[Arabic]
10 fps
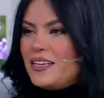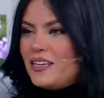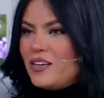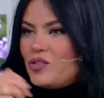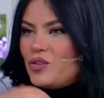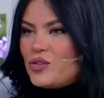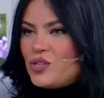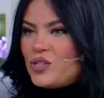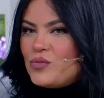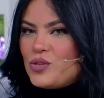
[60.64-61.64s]

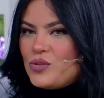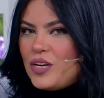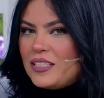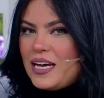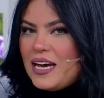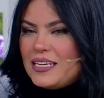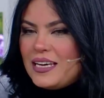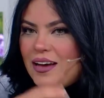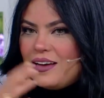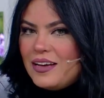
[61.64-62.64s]
لزوجك نوجه له
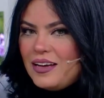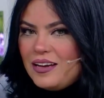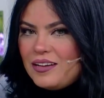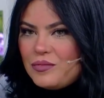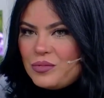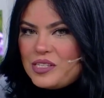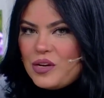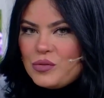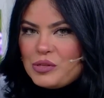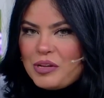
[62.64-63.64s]
التحية آه،
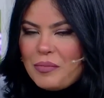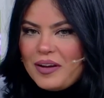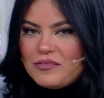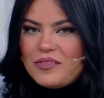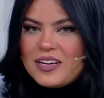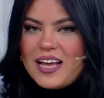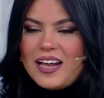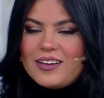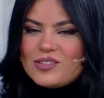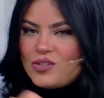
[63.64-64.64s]
متزوج طبعا فنانة